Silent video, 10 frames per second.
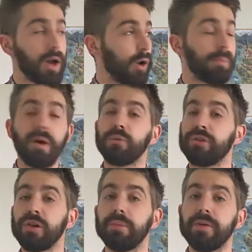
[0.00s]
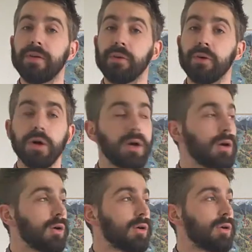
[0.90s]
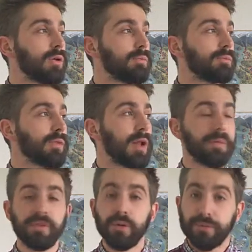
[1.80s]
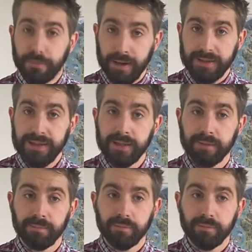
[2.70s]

Alors, parlons-en de la météo la météo varie.